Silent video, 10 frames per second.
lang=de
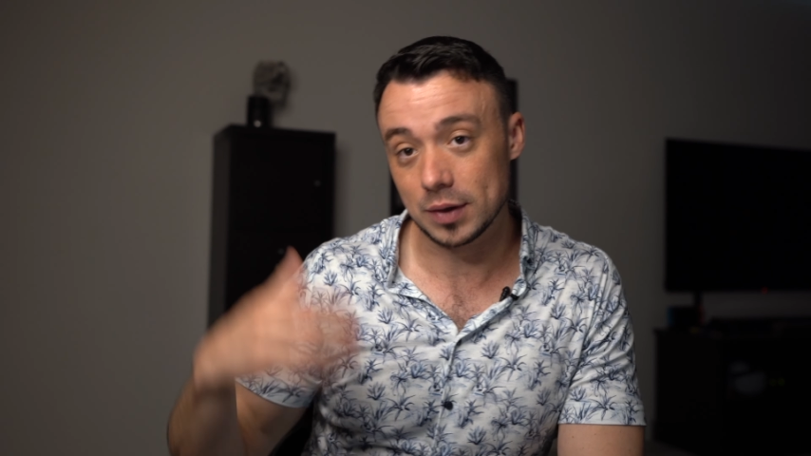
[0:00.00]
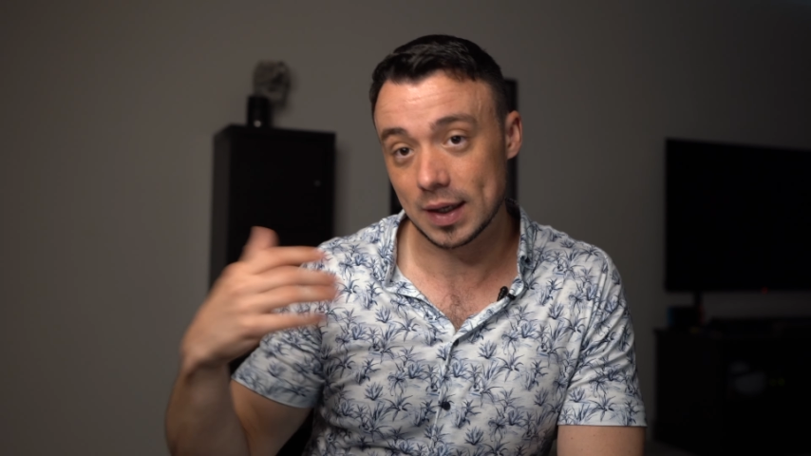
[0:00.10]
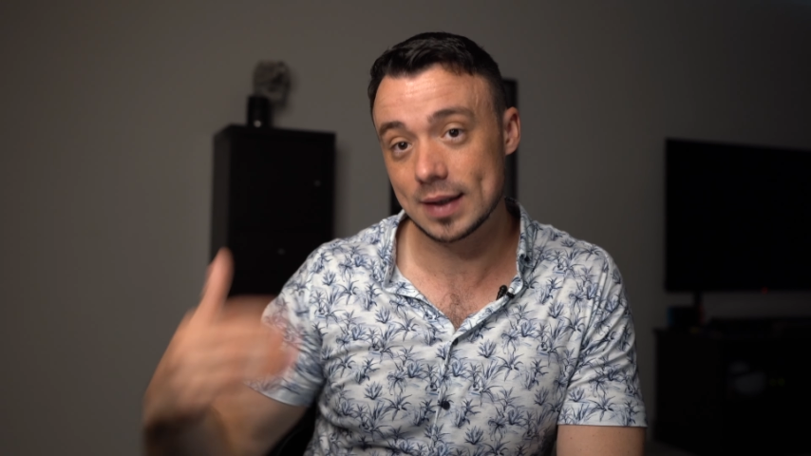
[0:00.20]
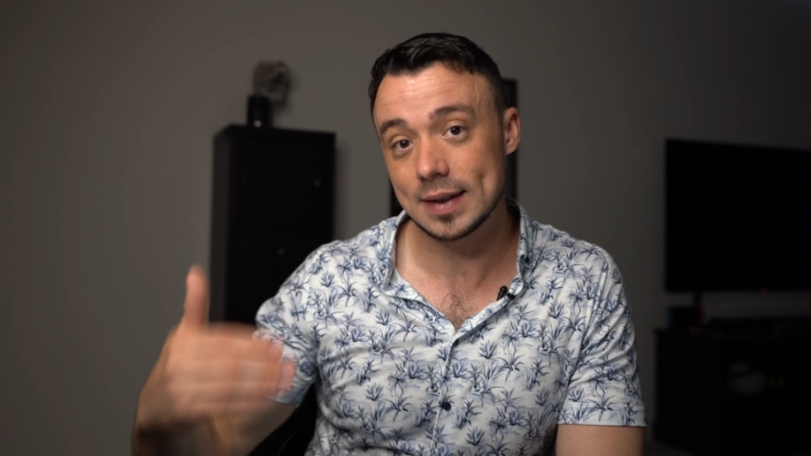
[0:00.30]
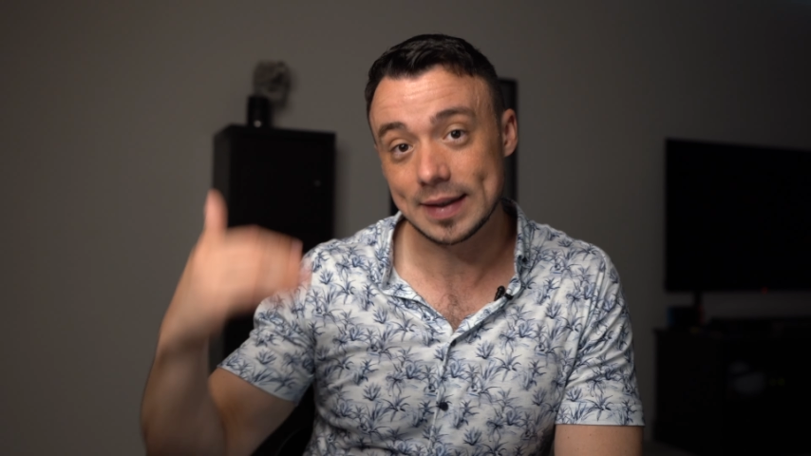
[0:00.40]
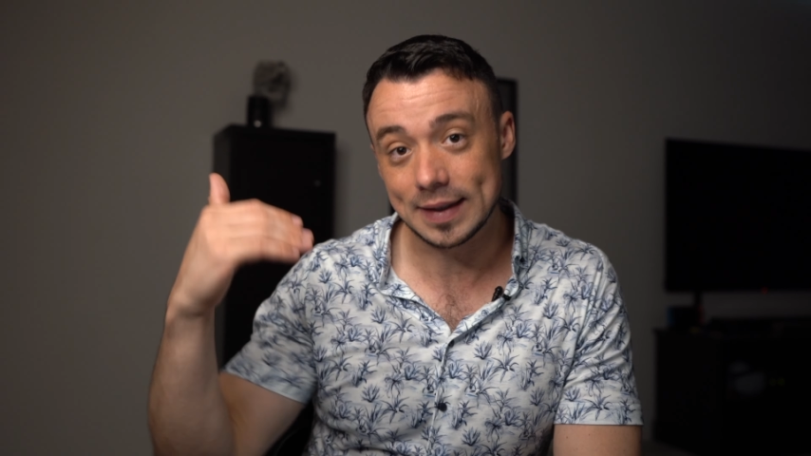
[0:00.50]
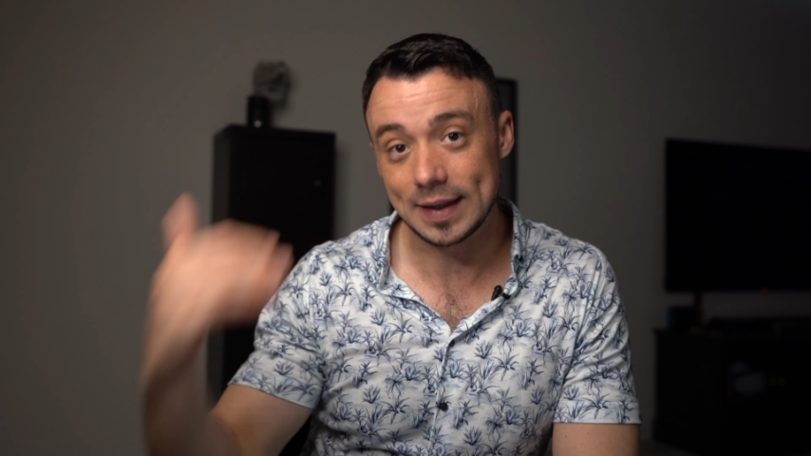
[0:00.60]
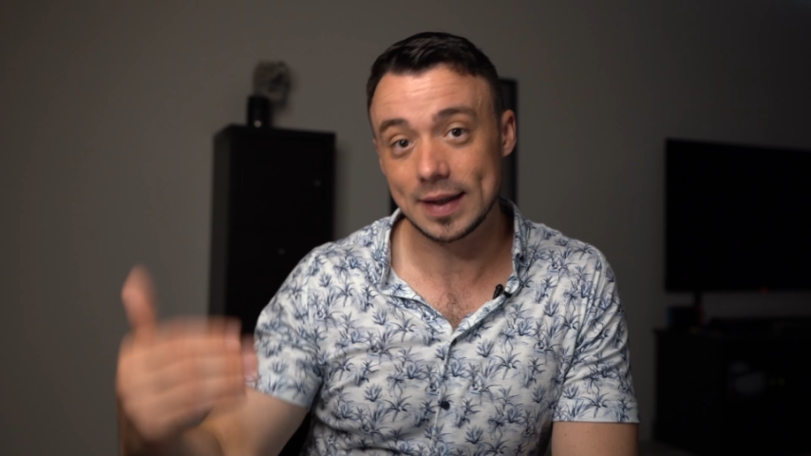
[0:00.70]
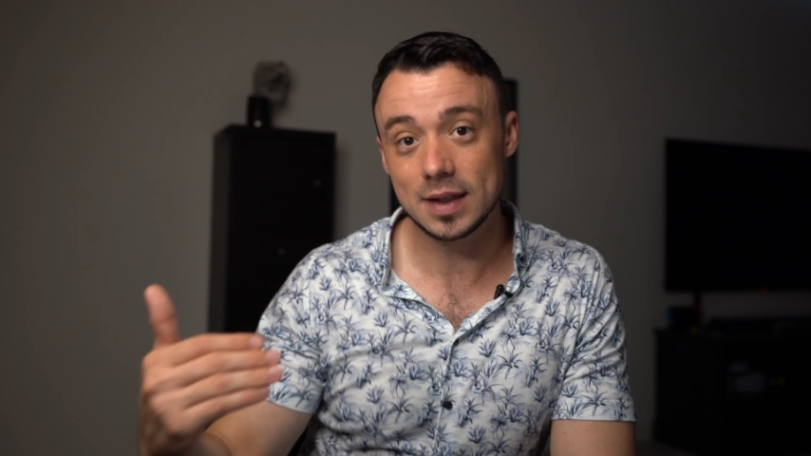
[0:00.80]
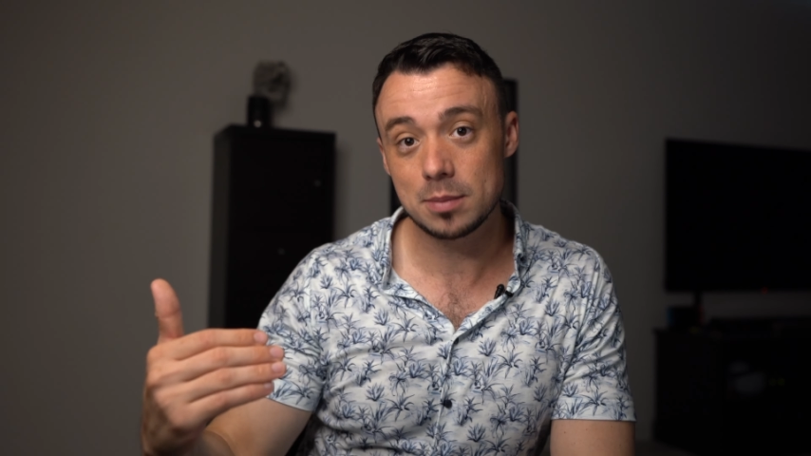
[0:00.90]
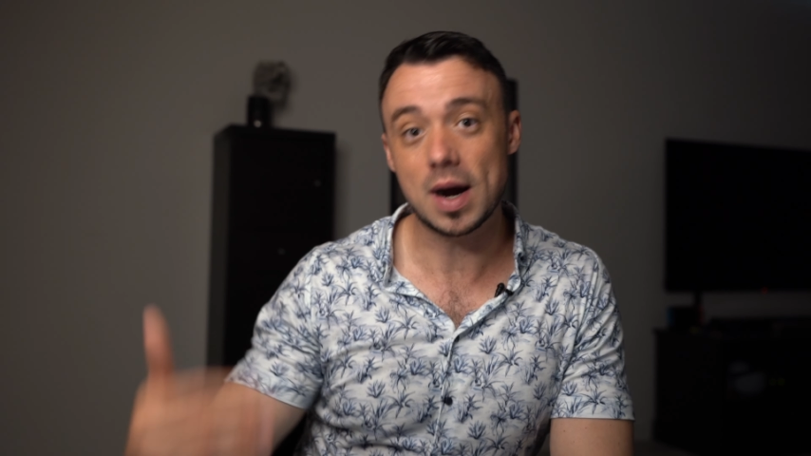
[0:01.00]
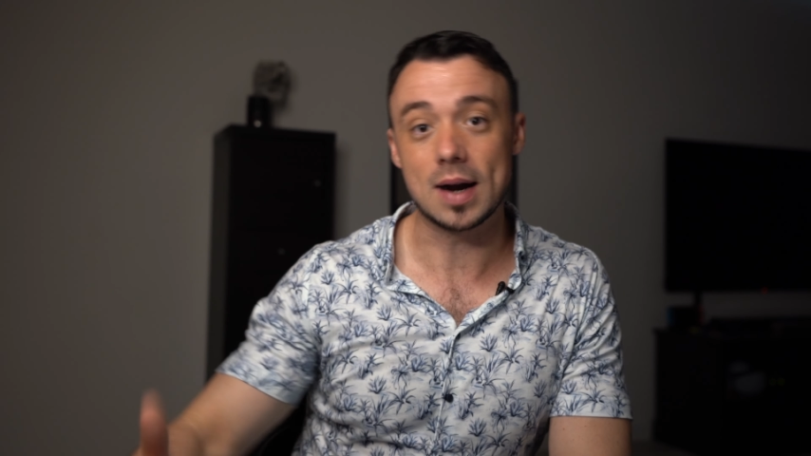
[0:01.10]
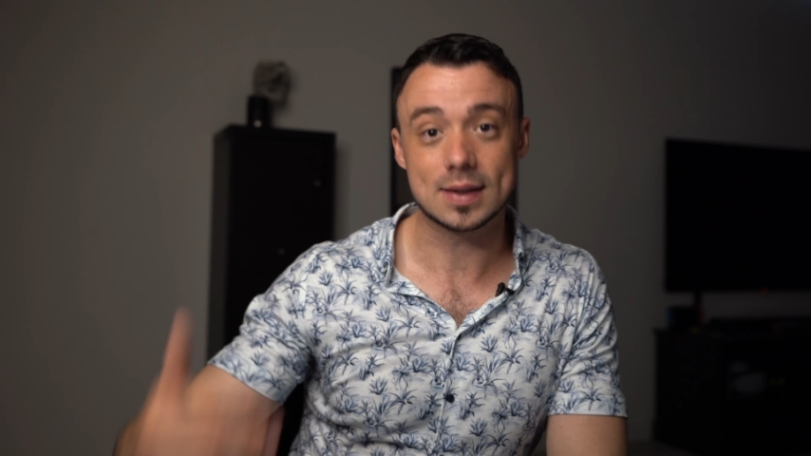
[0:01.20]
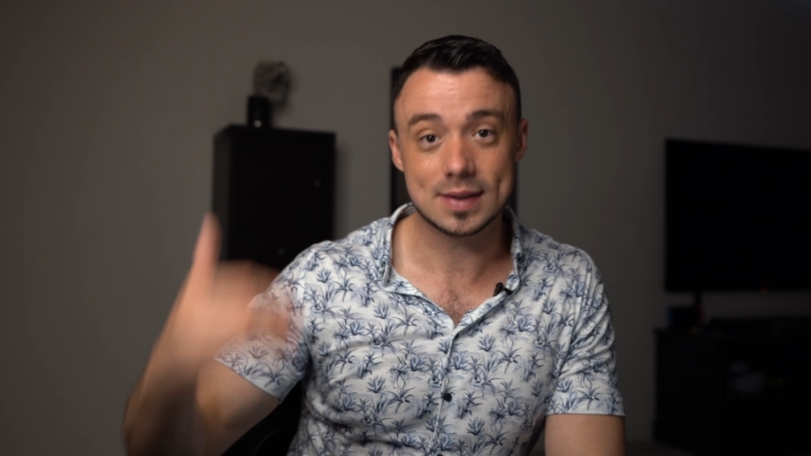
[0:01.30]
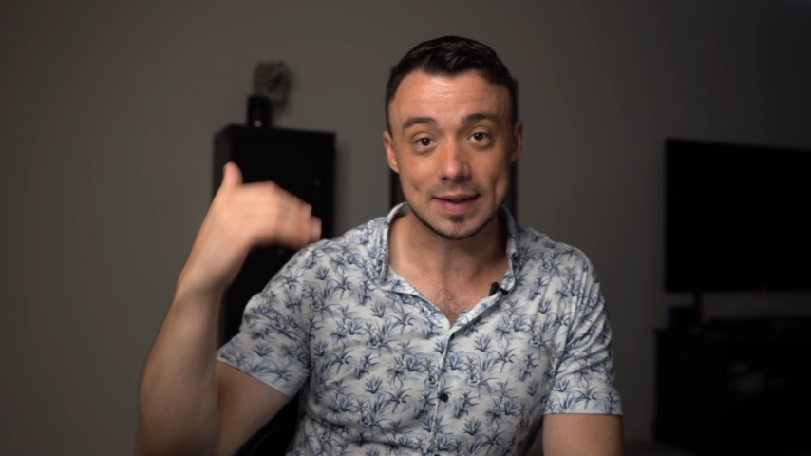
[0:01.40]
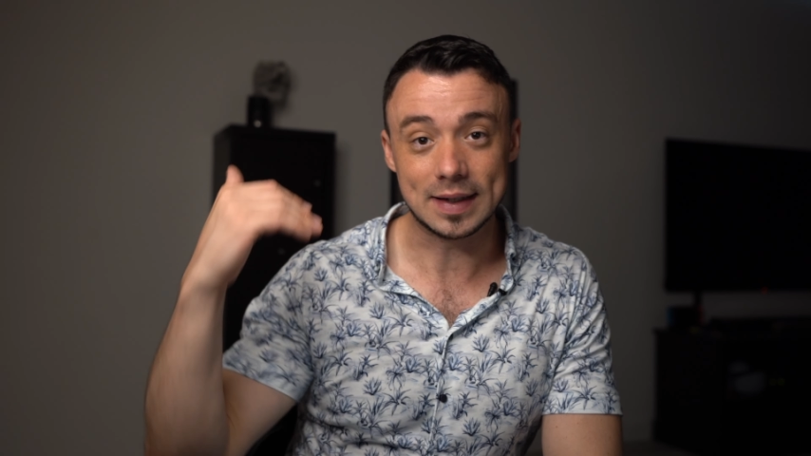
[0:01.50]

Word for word: Und dann geh in die Parks,